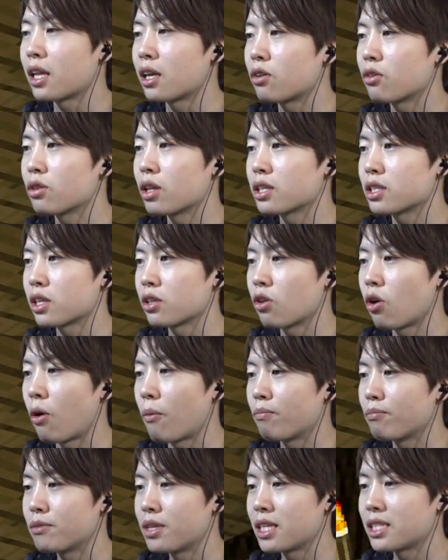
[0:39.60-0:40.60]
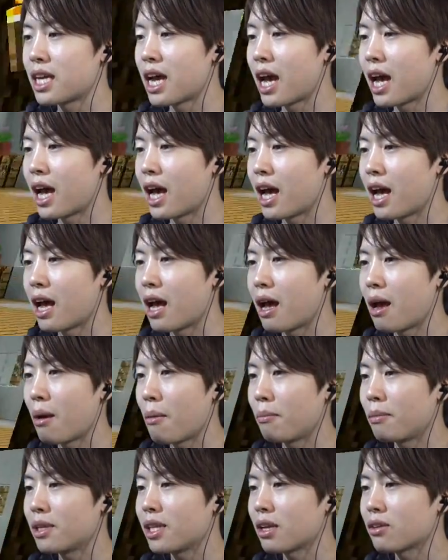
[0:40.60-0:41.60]
ていくんですけどじゃ
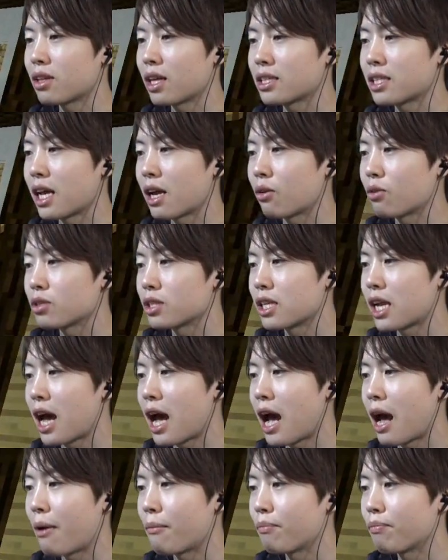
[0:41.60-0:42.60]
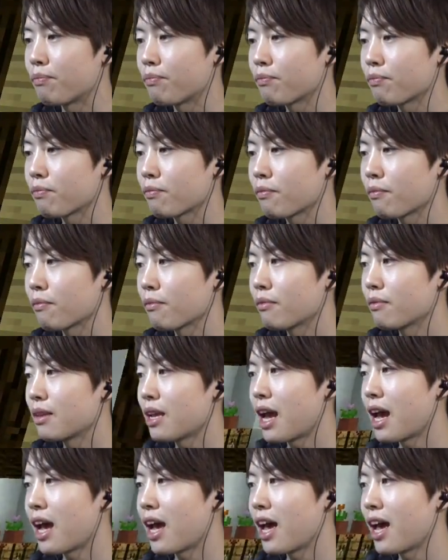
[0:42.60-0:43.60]
じゃーん見てくださいこちら
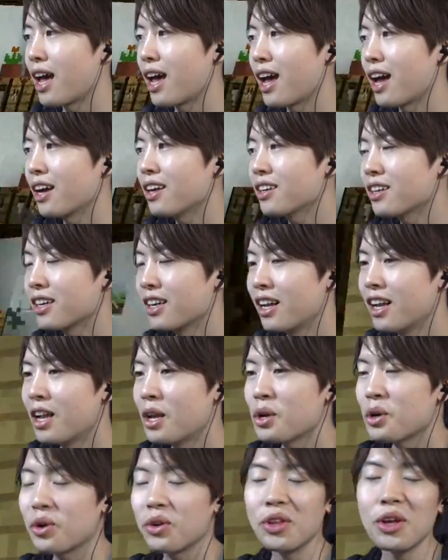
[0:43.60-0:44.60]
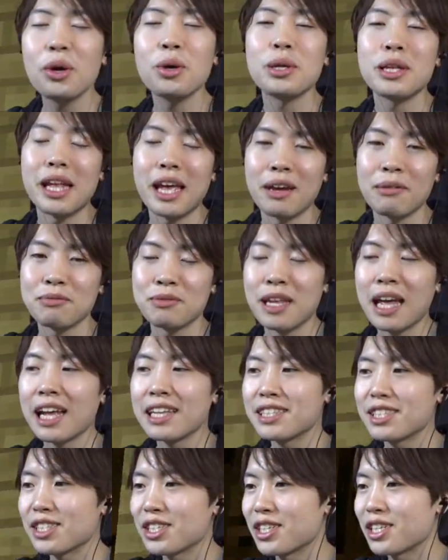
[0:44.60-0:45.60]
じゃーんこのようにね
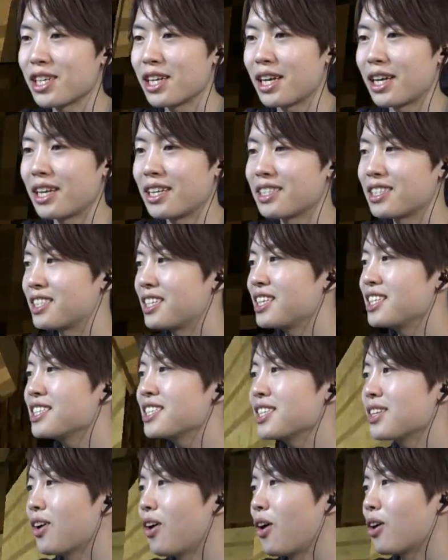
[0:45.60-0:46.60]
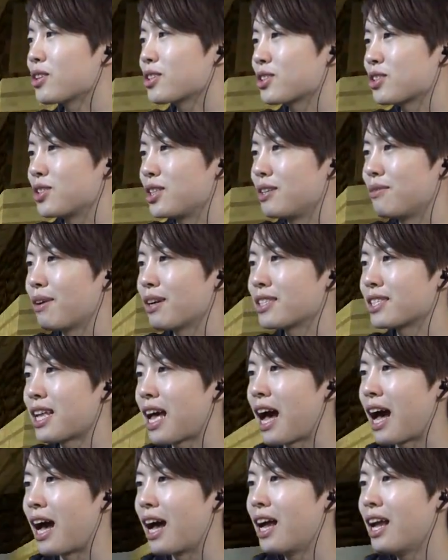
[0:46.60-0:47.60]
2つ地図を作りまし
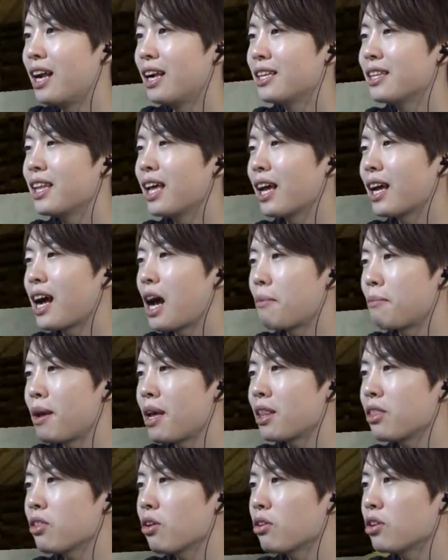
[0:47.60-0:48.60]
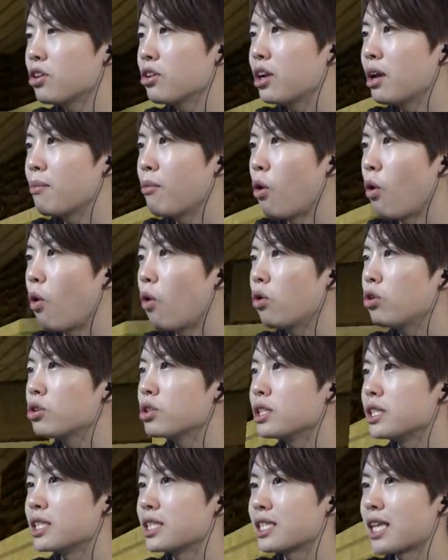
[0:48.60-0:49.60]
たで画面の揺れも
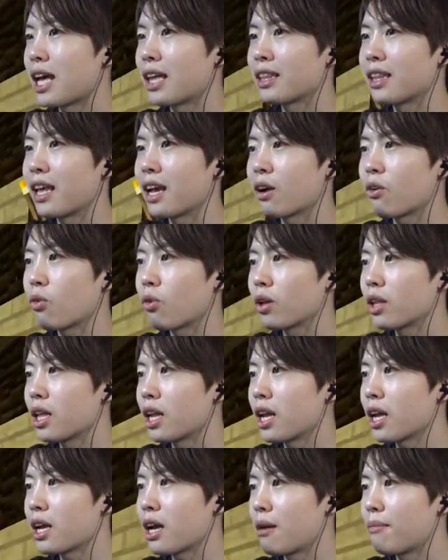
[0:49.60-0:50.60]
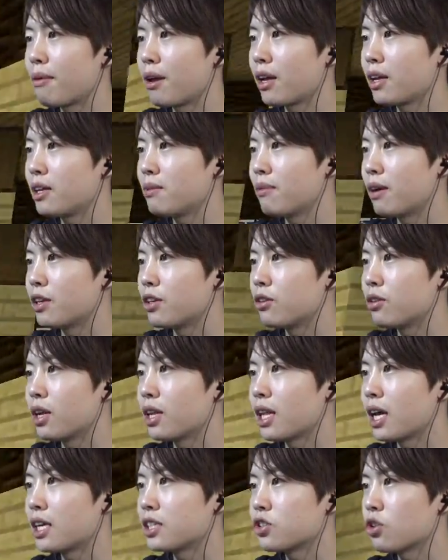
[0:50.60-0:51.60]
オフにしたんでこれでね画面今揺
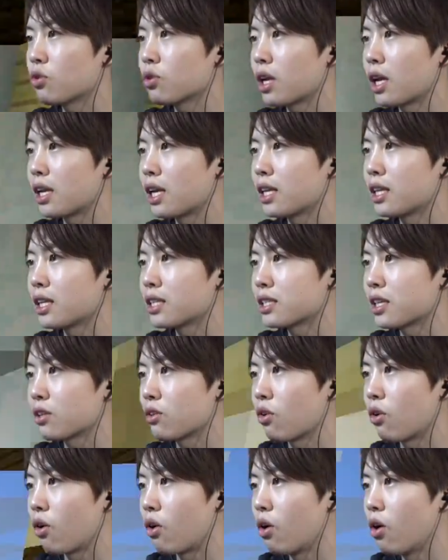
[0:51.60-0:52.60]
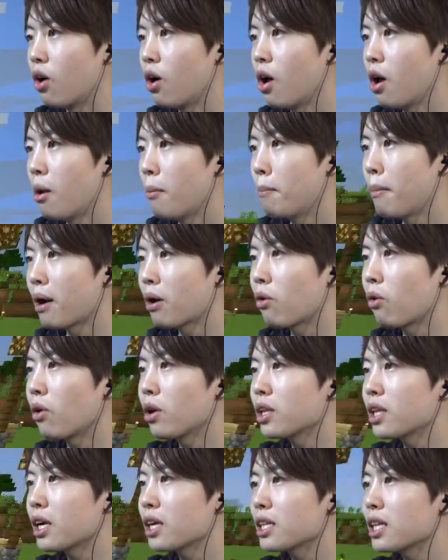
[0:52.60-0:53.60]
れない状態なんですけどまあこ
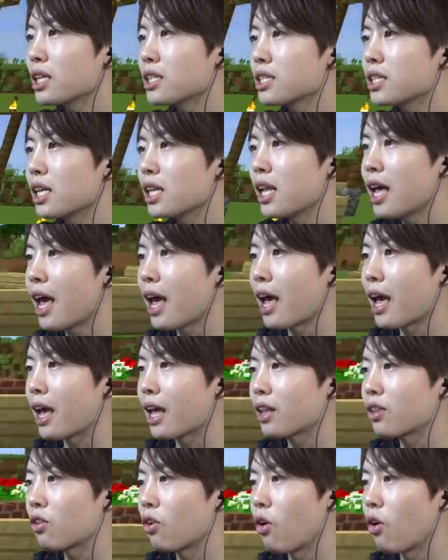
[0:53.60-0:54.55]
ういった形でねえっ、ー、